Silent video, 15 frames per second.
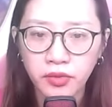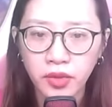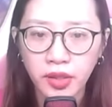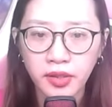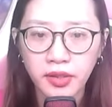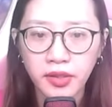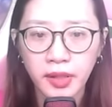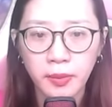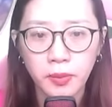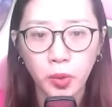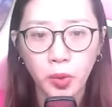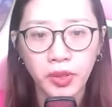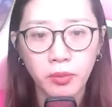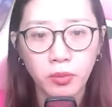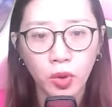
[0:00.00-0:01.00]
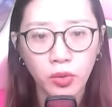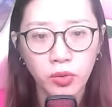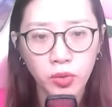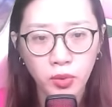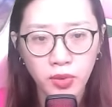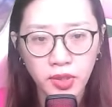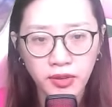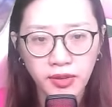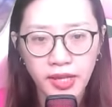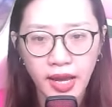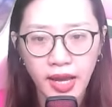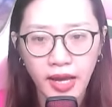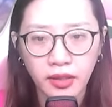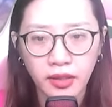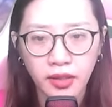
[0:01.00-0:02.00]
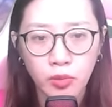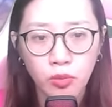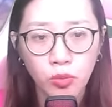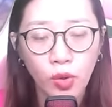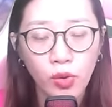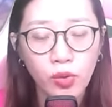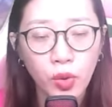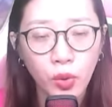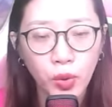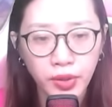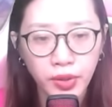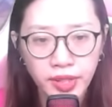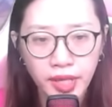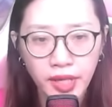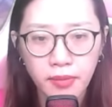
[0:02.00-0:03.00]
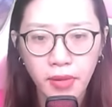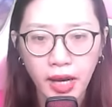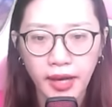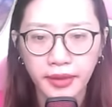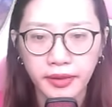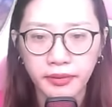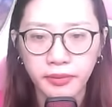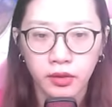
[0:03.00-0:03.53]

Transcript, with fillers: với nghiệp huyền môn của Lương gia, một cú chí mạng.